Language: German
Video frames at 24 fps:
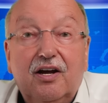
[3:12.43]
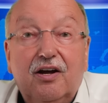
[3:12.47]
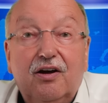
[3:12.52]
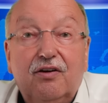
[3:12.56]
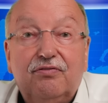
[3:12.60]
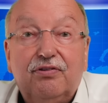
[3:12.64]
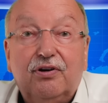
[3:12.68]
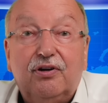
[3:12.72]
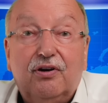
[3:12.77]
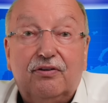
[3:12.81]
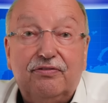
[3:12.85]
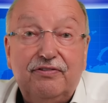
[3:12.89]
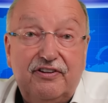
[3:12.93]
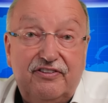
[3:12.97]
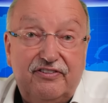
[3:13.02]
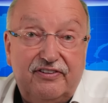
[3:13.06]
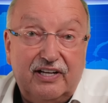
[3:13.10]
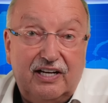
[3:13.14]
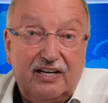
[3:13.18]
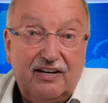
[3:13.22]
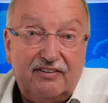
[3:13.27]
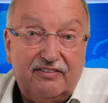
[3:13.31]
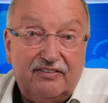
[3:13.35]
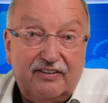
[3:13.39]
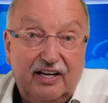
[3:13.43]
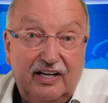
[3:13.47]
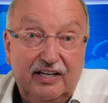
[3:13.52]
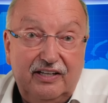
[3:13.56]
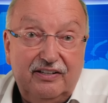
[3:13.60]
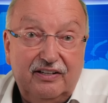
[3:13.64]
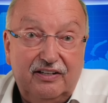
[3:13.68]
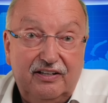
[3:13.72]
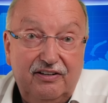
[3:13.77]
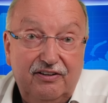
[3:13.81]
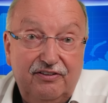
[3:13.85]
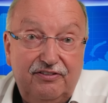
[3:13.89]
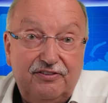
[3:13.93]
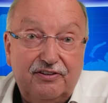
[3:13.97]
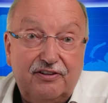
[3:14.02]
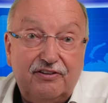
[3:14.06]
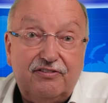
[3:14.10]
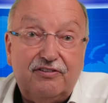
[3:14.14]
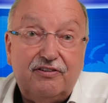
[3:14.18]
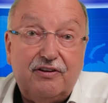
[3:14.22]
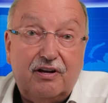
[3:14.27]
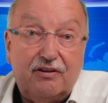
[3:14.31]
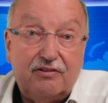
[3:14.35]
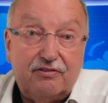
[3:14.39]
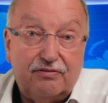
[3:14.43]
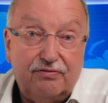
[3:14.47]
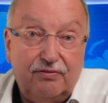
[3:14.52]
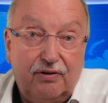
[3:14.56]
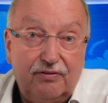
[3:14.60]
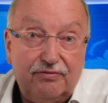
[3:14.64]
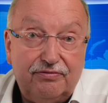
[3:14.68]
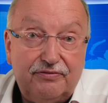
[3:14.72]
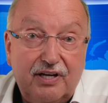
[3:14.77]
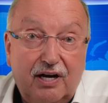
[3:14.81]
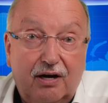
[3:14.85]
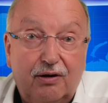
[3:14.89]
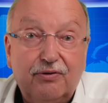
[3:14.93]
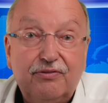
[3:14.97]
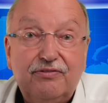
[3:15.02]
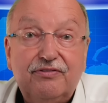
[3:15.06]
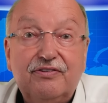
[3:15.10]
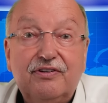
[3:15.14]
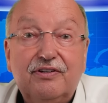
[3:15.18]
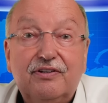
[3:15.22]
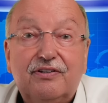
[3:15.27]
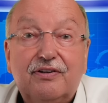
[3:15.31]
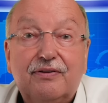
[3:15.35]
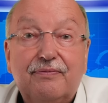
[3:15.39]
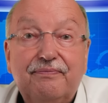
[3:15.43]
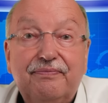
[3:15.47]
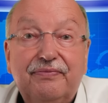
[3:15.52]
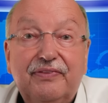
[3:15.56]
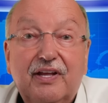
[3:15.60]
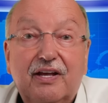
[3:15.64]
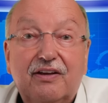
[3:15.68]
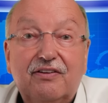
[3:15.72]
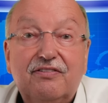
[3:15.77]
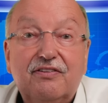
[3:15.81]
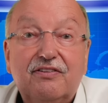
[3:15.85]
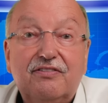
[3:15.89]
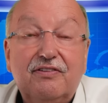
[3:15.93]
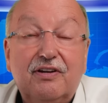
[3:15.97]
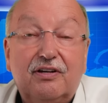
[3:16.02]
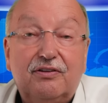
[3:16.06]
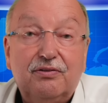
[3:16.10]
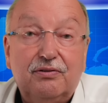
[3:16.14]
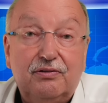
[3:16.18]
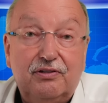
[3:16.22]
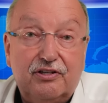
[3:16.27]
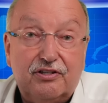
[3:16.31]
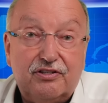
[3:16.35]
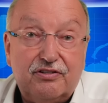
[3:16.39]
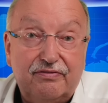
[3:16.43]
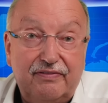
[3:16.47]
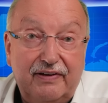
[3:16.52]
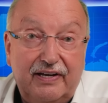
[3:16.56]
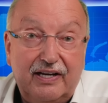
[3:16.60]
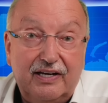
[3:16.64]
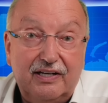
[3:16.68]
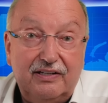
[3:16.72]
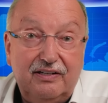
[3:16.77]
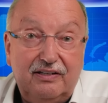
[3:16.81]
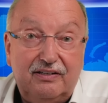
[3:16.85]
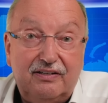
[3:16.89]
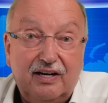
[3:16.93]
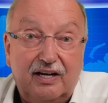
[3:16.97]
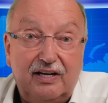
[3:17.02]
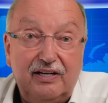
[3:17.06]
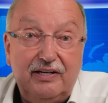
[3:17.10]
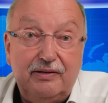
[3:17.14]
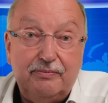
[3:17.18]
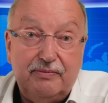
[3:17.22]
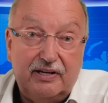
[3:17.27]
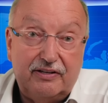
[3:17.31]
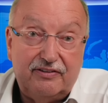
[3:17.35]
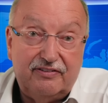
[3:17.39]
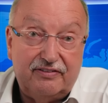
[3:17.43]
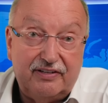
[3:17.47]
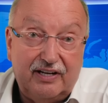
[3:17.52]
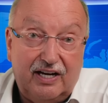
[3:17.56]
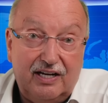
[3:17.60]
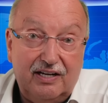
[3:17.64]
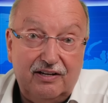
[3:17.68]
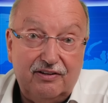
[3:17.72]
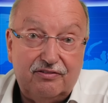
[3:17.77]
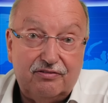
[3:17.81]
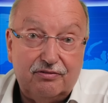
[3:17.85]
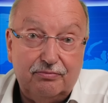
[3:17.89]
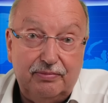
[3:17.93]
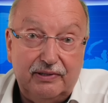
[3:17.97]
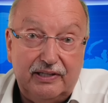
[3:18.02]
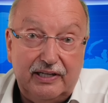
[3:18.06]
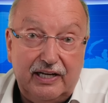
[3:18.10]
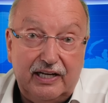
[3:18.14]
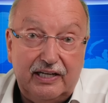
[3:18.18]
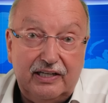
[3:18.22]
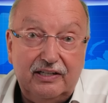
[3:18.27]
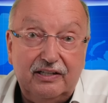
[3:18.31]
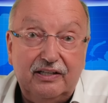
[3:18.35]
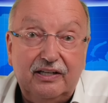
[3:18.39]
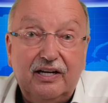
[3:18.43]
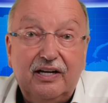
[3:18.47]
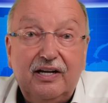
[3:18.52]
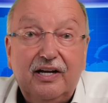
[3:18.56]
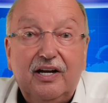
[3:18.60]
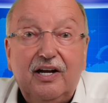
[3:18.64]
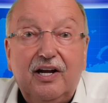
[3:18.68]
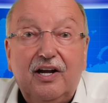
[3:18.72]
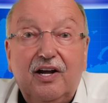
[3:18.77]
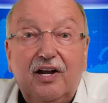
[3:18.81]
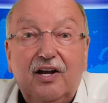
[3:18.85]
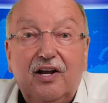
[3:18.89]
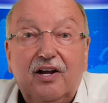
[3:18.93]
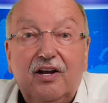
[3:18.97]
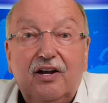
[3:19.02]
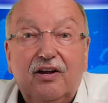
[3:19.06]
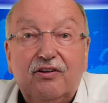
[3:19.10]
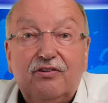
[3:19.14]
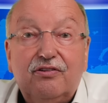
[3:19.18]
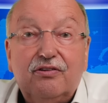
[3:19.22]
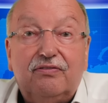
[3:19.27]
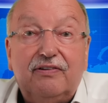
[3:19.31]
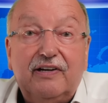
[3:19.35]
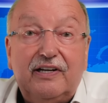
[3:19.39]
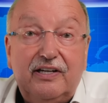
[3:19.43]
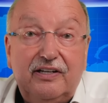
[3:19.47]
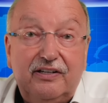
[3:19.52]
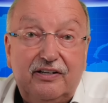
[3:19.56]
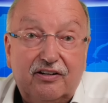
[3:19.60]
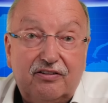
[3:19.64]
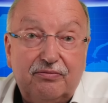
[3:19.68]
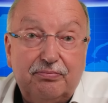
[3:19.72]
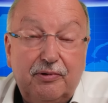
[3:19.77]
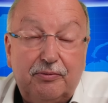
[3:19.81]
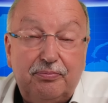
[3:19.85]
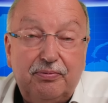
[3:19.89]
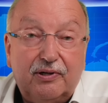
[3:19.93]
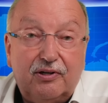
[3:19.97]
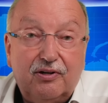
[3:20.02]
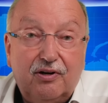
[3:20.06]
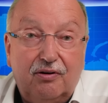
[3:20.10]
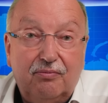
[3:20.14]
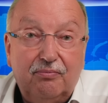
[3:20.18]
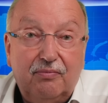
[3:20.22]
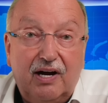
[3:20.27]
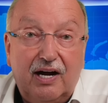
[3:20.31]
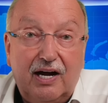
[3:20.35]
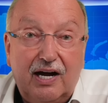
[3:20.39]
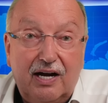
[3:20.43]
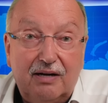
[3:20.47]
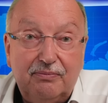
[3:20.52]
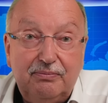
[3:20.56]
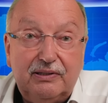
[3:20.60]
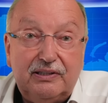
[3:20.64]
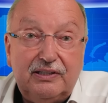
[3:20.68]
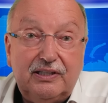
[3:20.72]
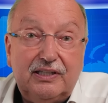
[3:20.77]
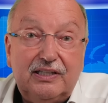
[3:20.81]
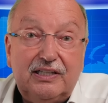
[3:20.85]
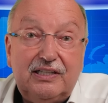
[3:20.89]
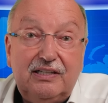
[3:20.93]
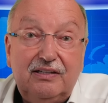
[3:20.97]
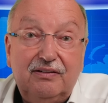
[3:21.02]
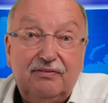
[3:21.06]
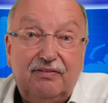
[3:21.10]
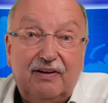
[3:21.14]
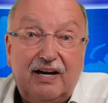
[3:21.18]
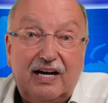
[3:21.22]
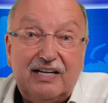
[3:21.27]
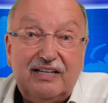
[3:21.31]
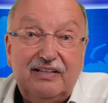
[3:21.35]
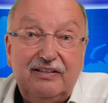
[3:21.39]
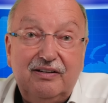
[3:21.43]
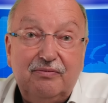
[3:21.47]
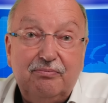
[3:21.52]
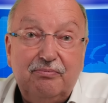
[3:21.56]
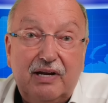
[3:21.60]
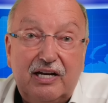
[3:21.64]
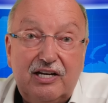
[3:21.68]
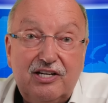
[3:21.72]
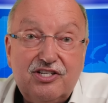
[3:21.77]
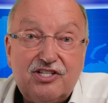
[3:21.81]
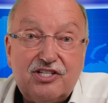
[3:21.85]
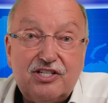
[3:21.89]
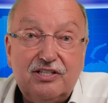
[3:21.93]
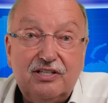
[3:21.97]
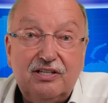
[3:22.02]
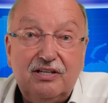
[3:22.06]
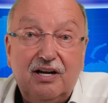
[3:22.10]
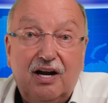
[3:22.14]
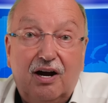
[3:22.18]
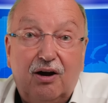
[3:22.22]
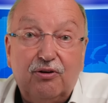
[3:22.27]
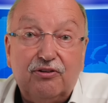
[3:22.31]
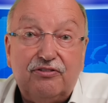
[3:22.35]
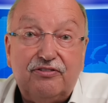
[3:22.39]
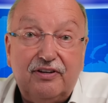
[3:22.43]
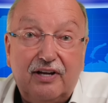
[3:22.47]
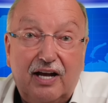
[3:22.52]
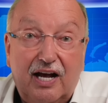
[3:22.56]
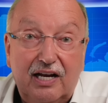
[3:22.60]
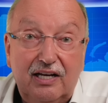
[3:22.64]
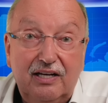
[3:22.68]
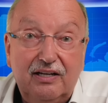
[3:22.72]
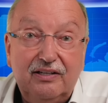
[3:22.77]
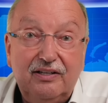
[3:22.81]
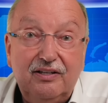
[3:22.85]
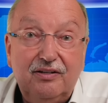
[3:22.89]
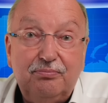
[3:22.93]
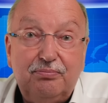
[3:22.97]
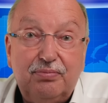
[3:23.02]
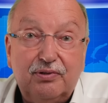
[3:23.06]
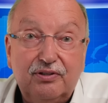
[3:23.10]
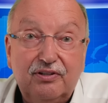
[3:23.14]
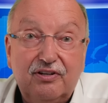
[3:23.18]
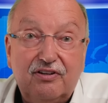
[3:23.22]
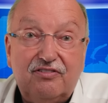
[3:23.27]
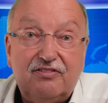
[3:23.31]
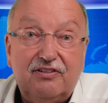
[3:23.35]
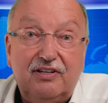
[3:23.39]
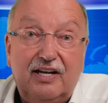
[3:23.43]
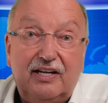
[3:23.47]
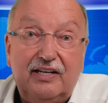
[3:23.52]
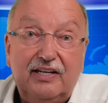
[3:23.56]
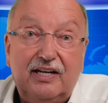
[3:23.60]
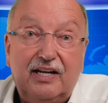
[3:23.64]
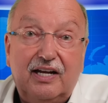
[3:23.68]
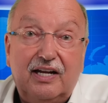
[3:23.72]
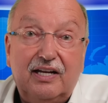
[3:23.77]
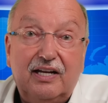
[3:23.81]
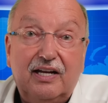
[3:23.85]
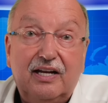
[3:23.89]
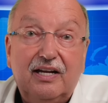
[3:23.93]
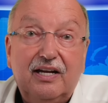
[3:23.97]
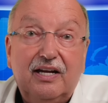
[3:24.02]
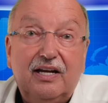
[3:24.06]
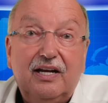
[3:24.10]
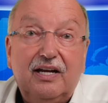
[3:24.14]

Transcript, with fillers: Von offizieller Seite hieß es 12.000. Es ist natürlich schwer, die Teilnehmerzahl zu benennen. Soweit ich das mitbekommen habe, waren die Menschen aus allen Bundesländern